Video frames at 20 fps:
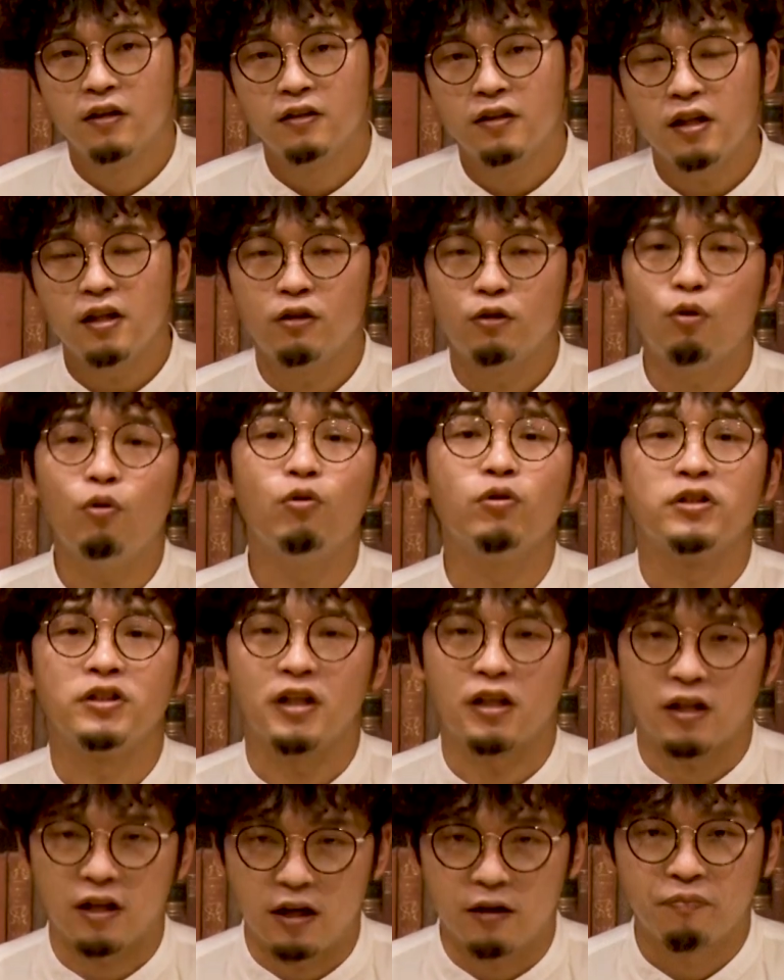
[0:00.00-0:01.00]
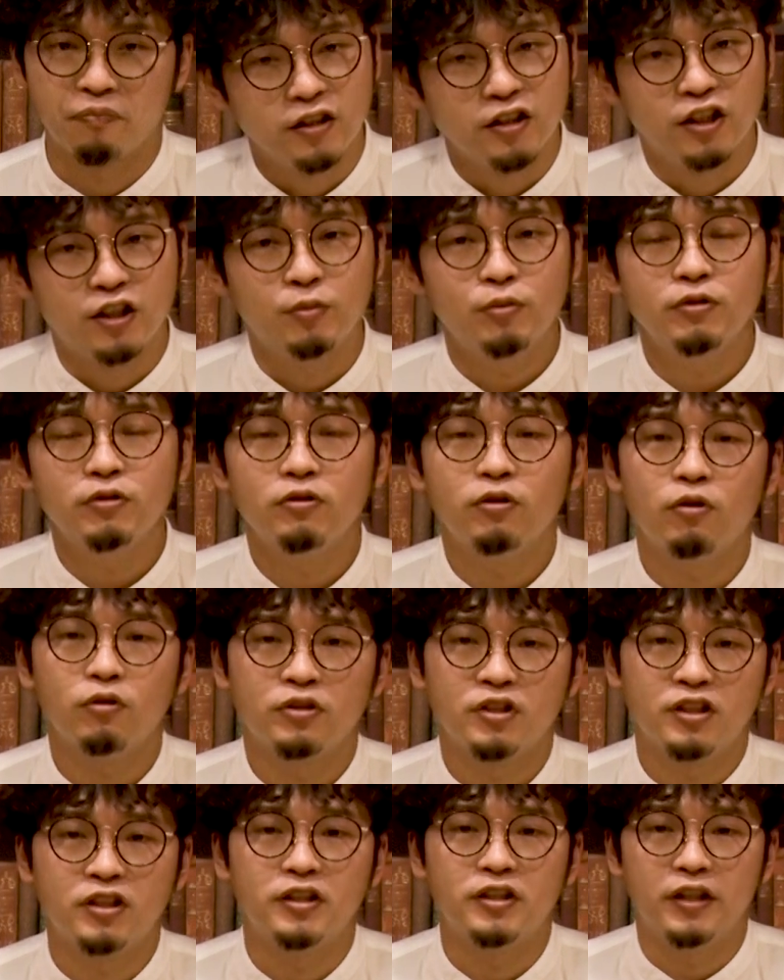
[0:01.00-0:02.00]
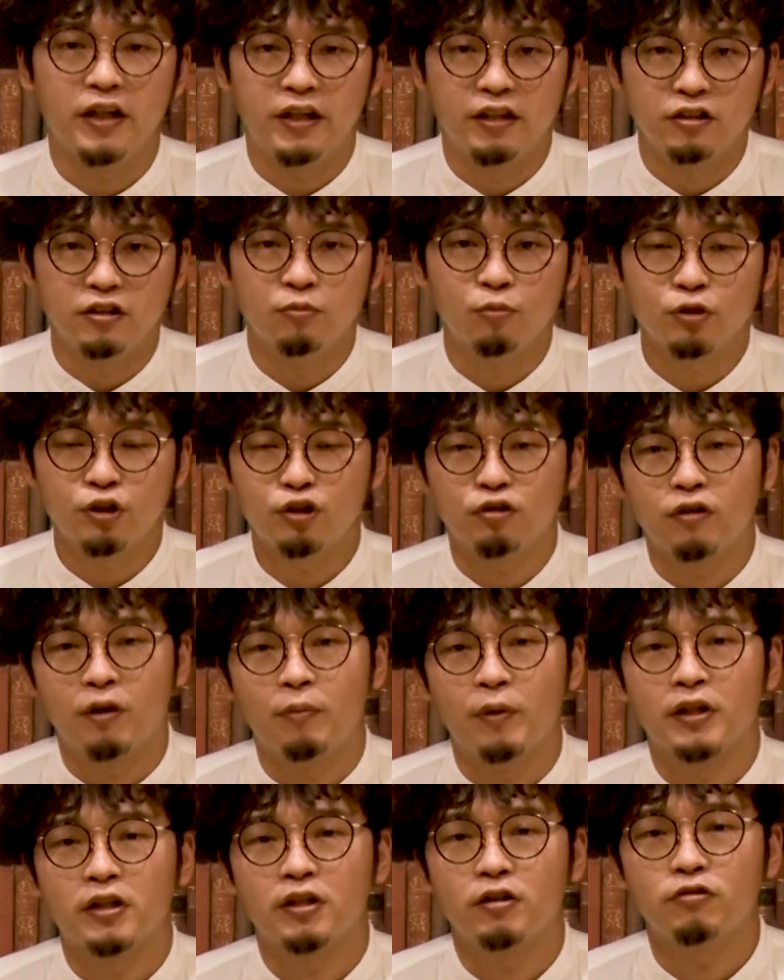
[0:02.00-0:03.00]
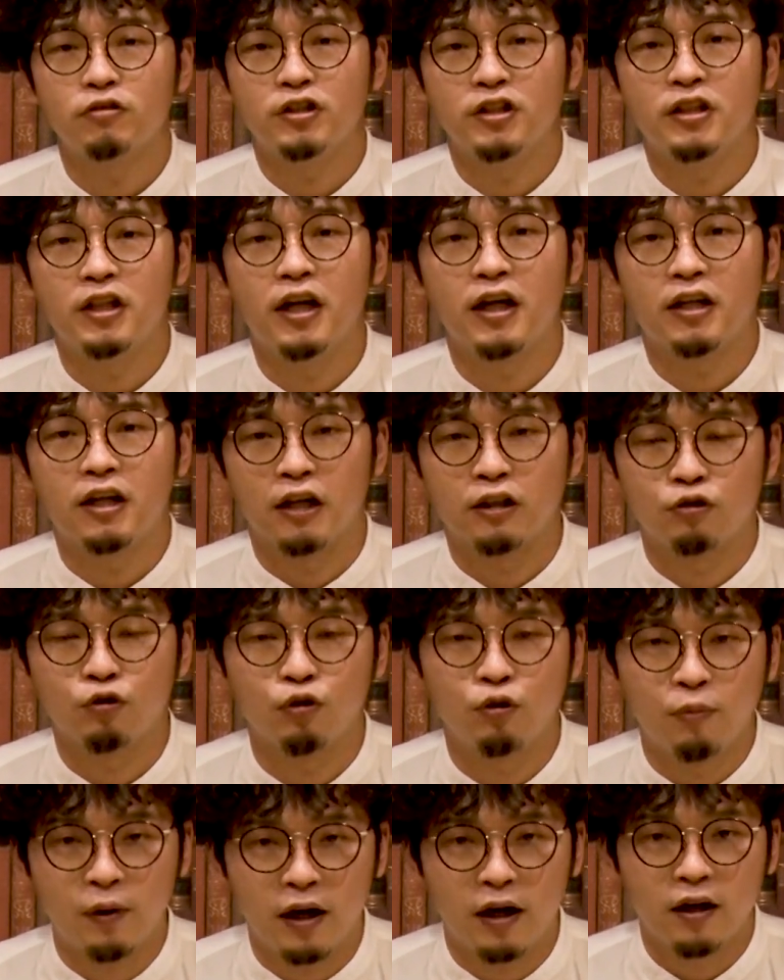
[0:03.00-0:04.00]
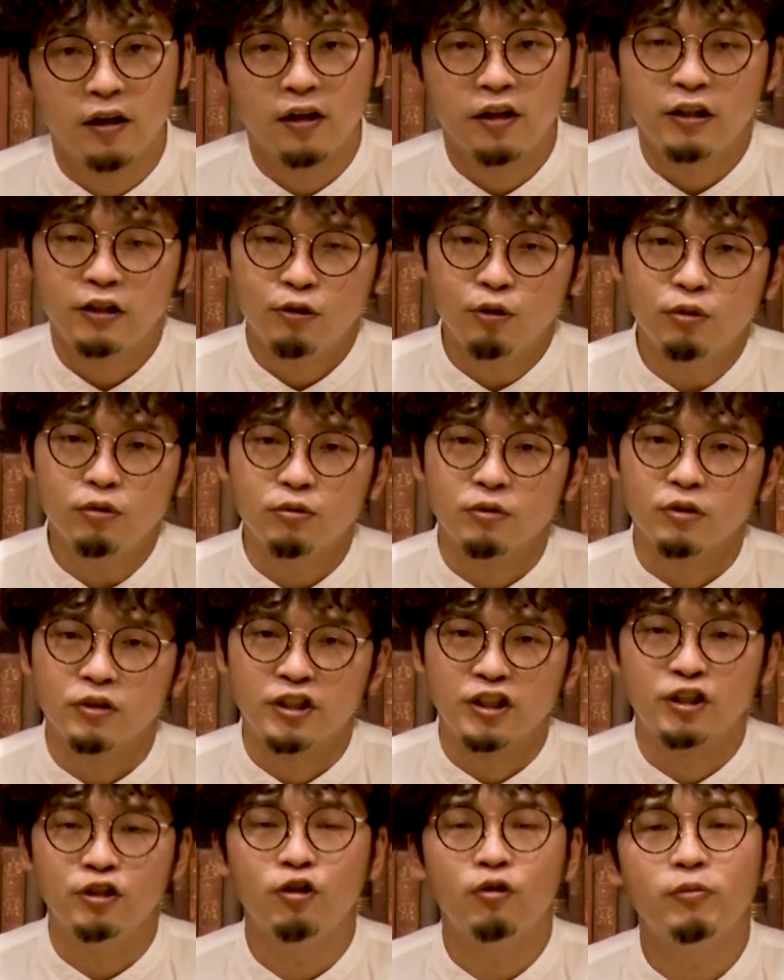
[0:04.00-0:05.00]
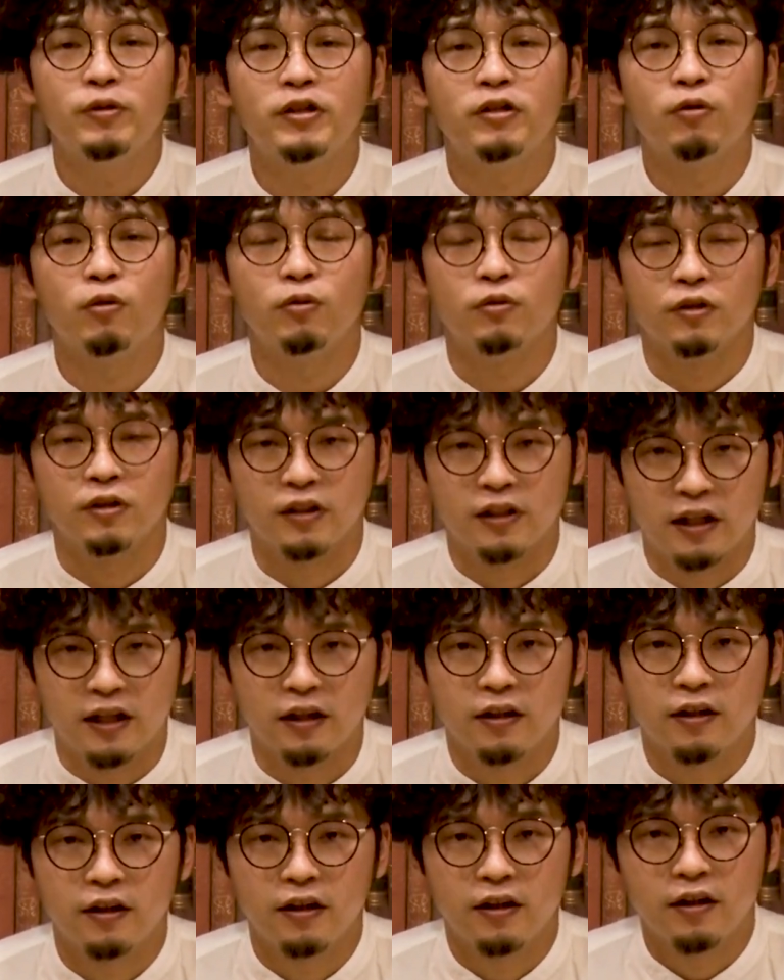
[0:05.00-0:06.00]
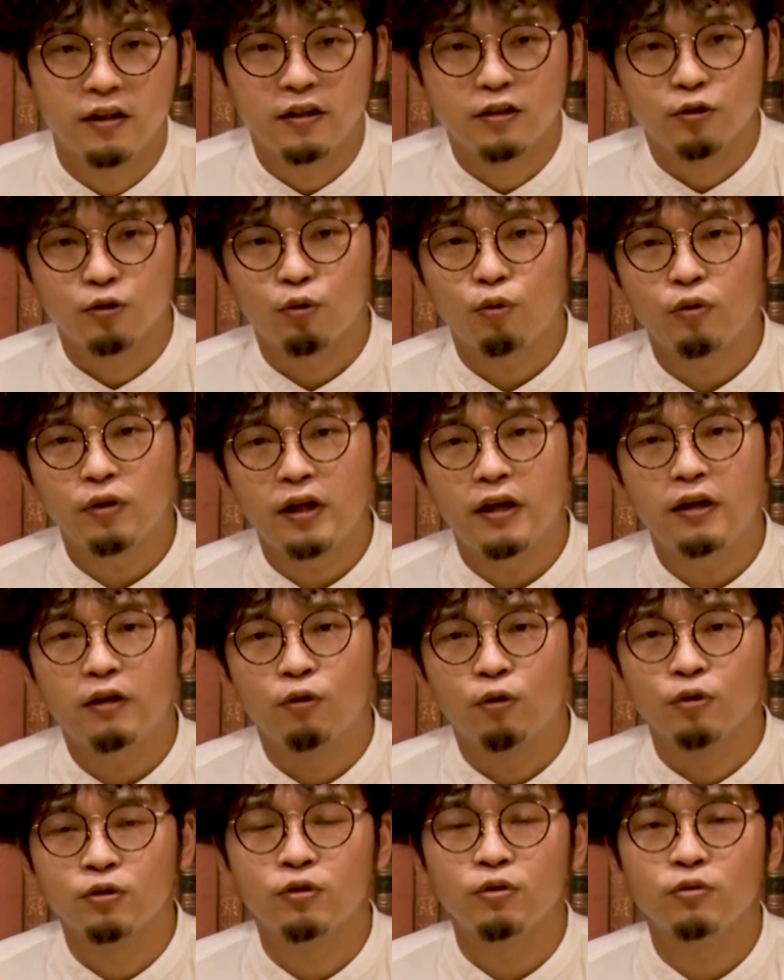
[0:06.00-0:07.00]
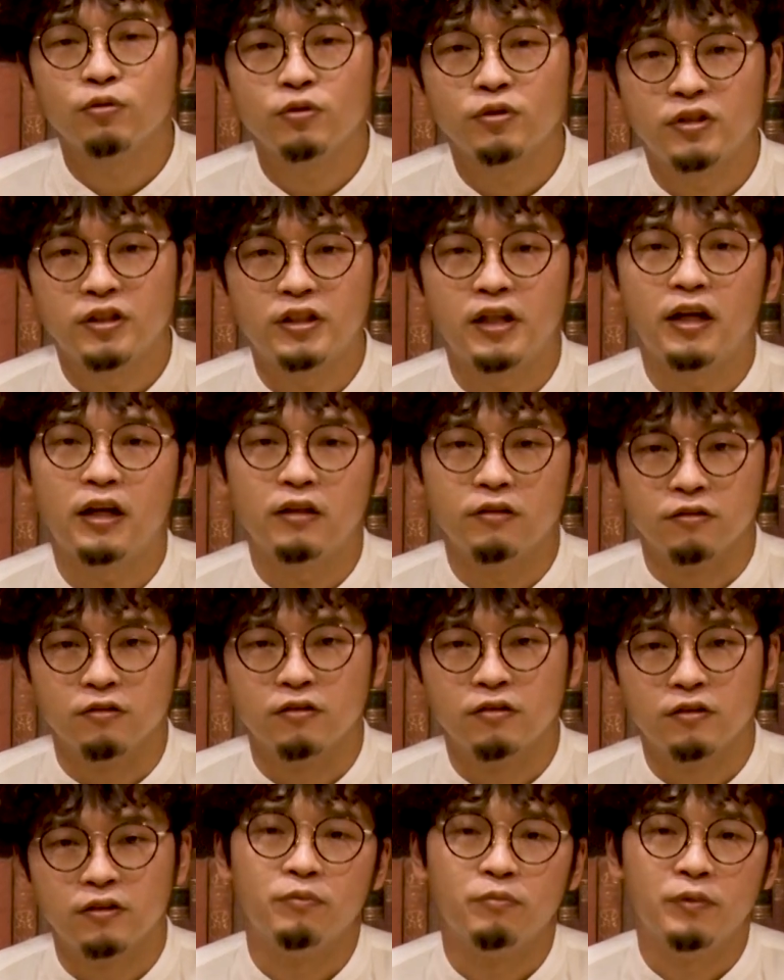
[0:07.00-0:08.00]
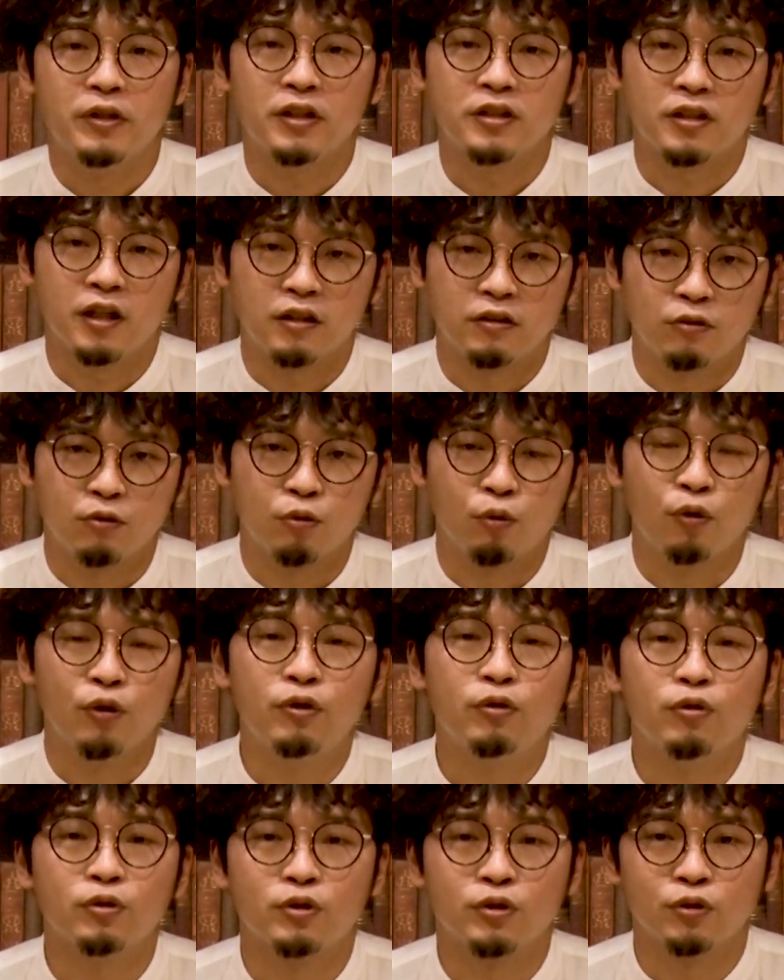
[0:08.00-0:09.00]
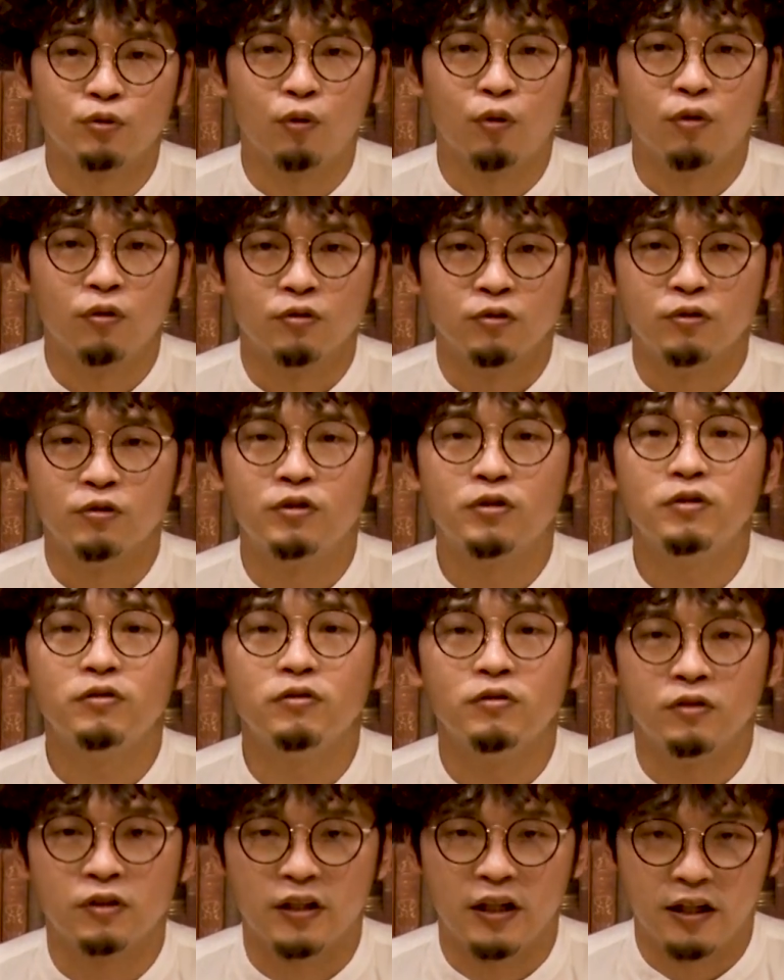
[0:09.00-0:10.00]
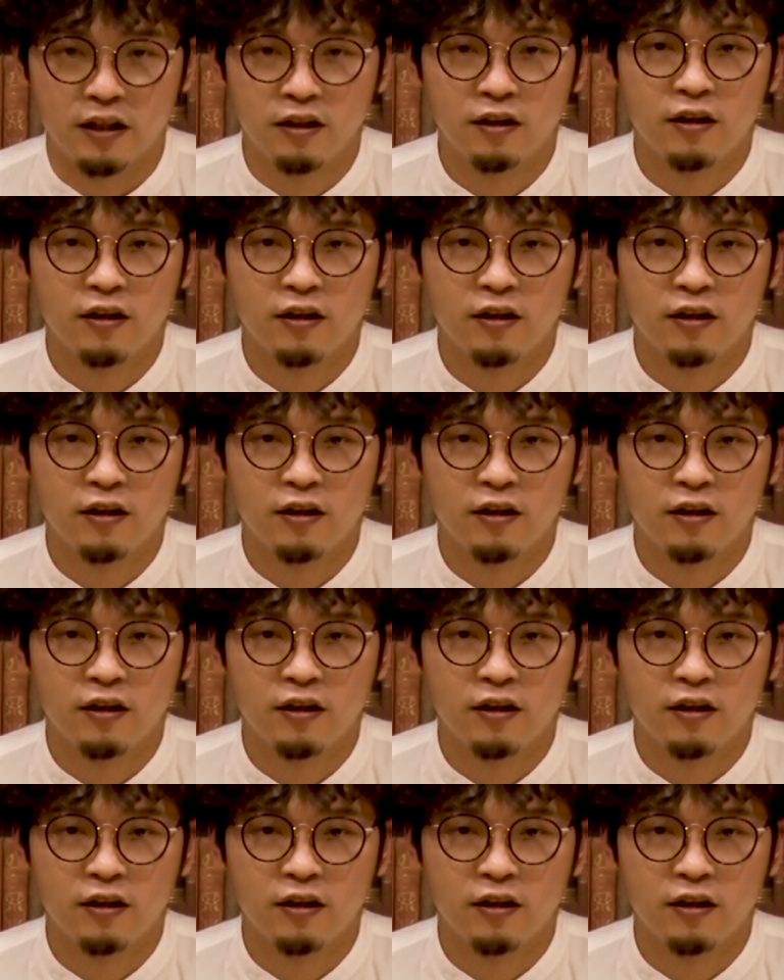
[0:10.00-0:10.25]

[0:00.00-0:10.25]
でどうしたか、自分の知っているもしくは全く知らない火葬場、夜忍び込んで、そこで保存してある皆さんのご遺骨を盗んで、